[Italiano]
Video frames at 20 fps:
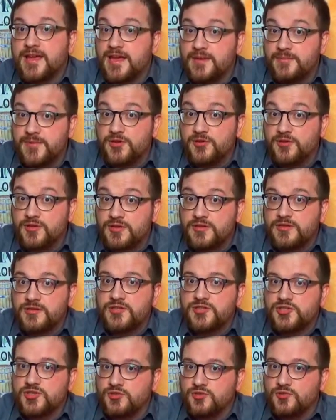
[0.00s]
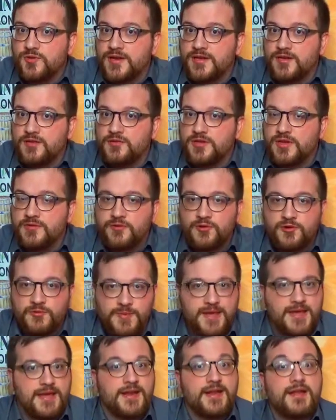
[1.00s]
è che i minori di 18 anni non devono
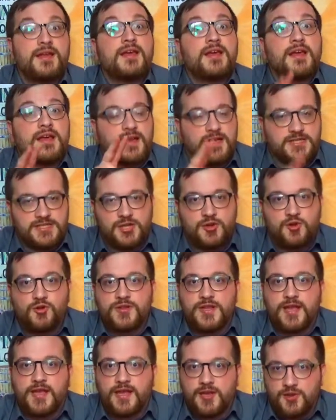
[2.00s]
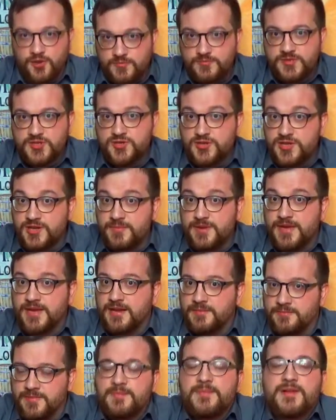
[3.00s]
bere, la seconda è che non bisogna
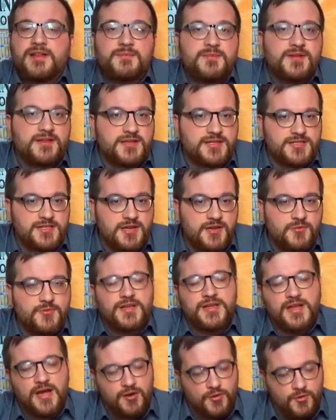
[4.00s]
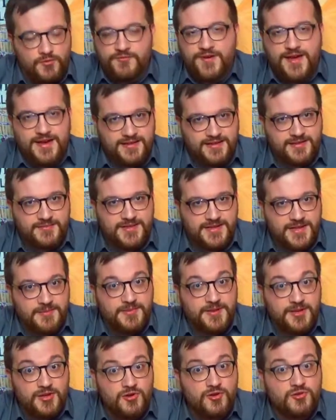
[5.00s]
bere prima di mettersi alla guida o fare attività
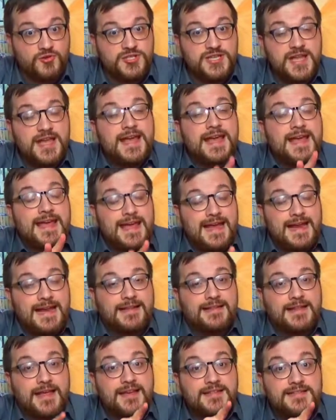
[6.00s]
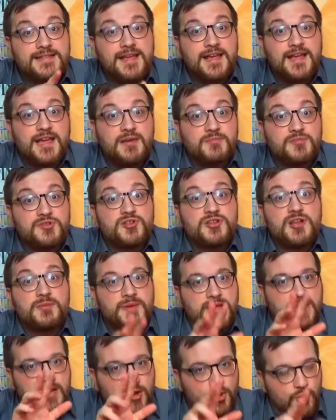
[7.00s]
pericolose e la terza è che bisogna
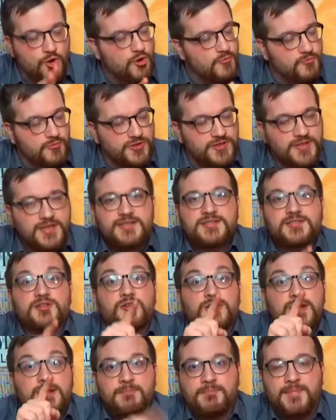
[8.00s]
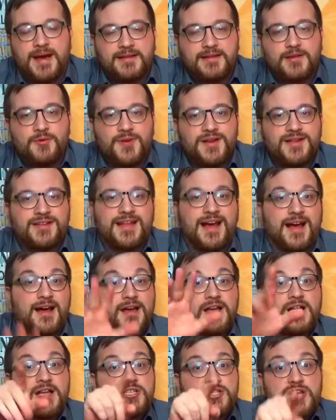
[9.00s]
bere con moderazione ma di
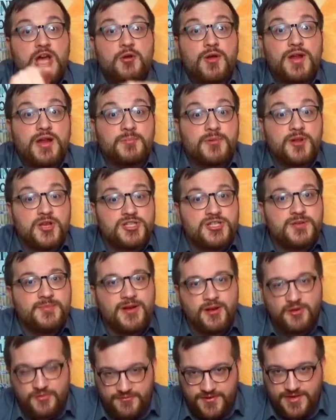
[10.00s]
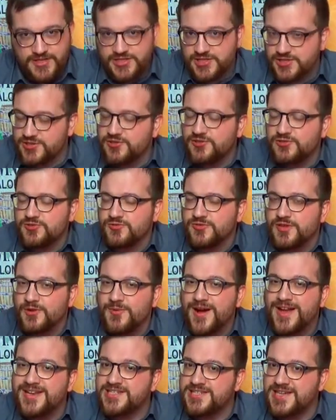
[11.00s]
qualità. Ciao e alla prossima con Francesco su The
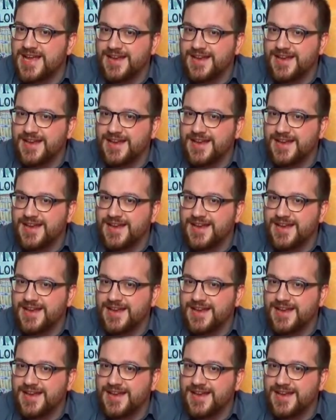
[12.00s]
Wine